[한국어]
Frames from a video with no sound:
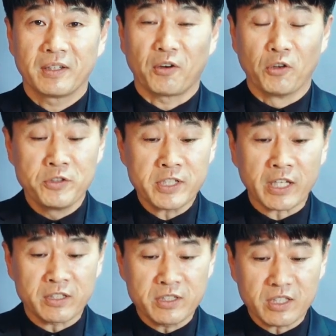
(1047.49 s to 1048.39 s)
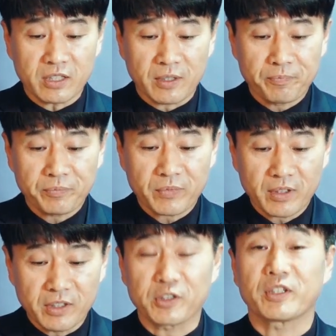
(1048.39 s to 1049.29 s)
언제든지
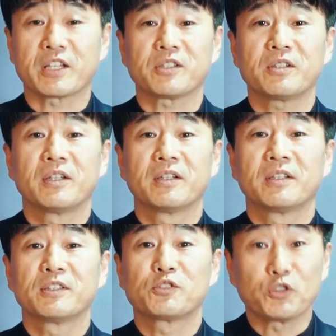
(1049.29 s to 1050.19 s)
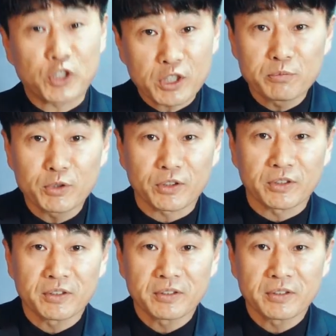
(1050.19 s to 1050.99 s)
일어나서 주시는 분.